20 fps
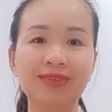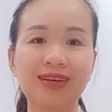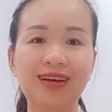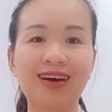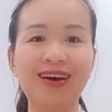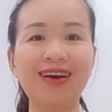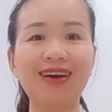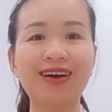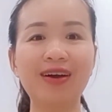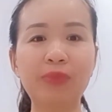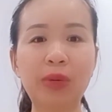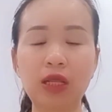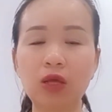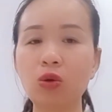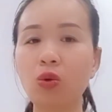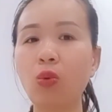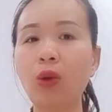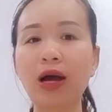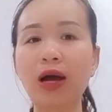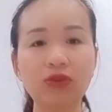à bạn thấy
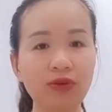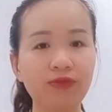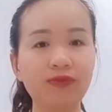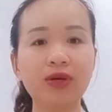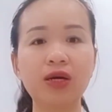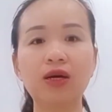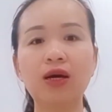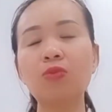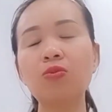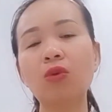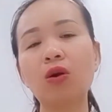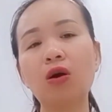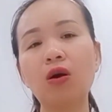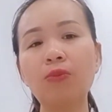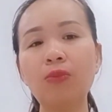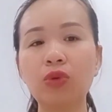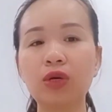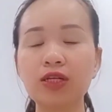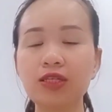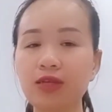quá tuyệt vời không có
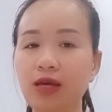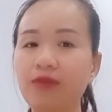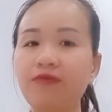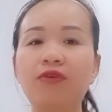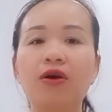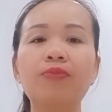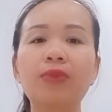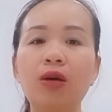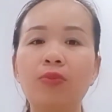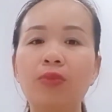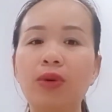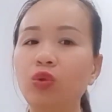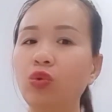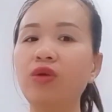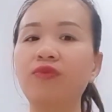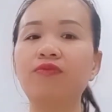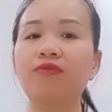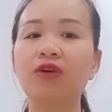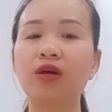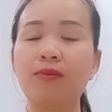một cái sản phẩm nào mà
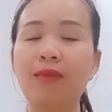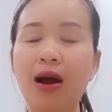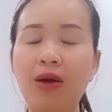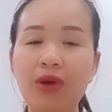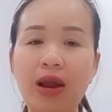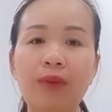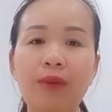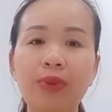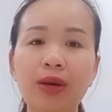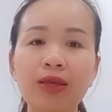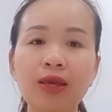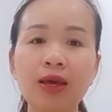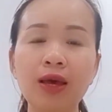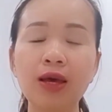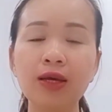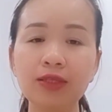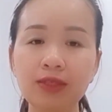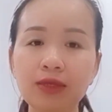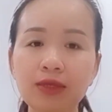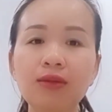tuyệt vời bảo đảm cái
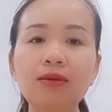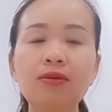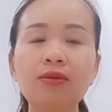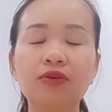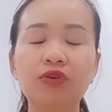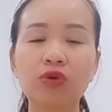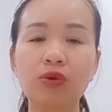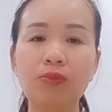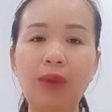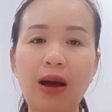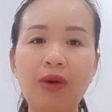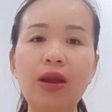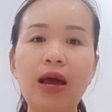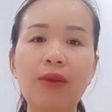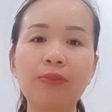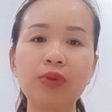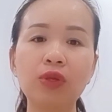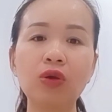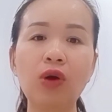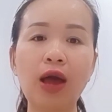chất lượng rồi bảo
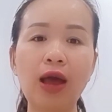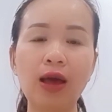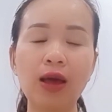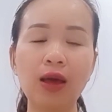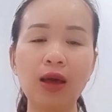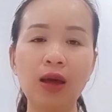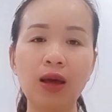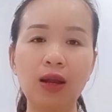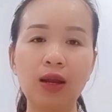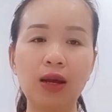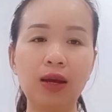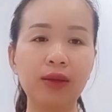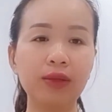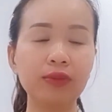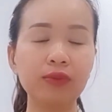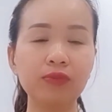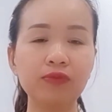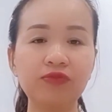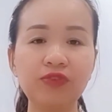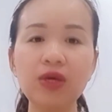đảm cho à,
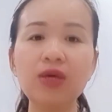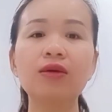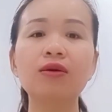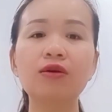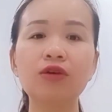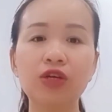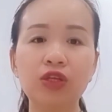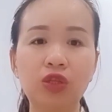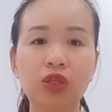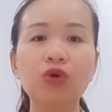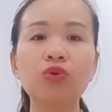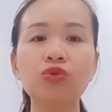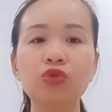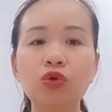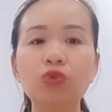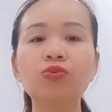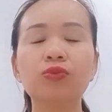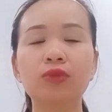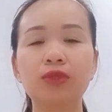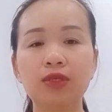vì người tiêu
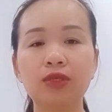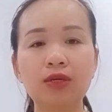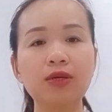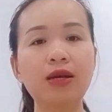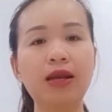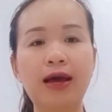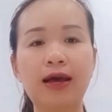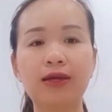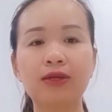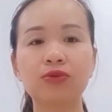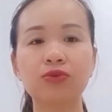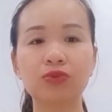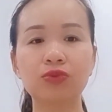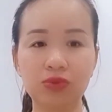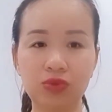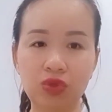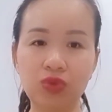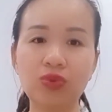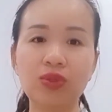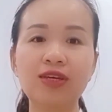dùng như là
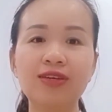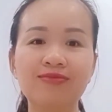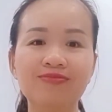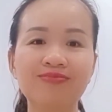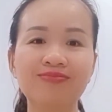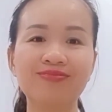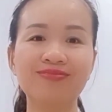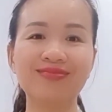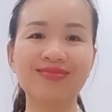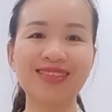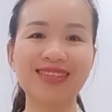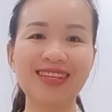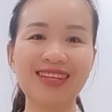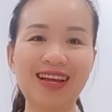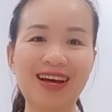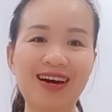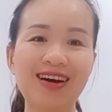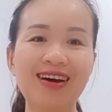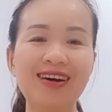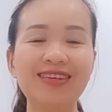Suri
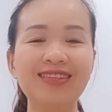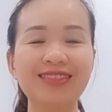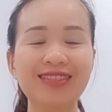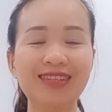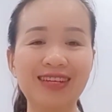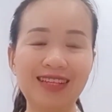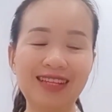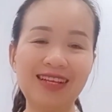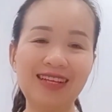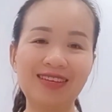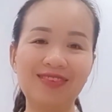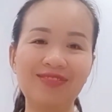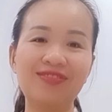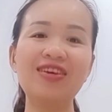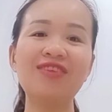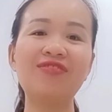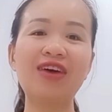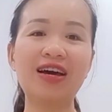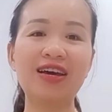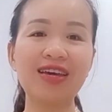đó
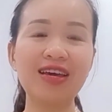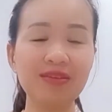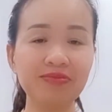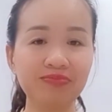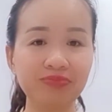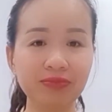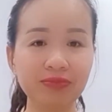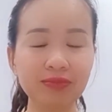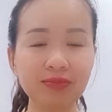vì vậy á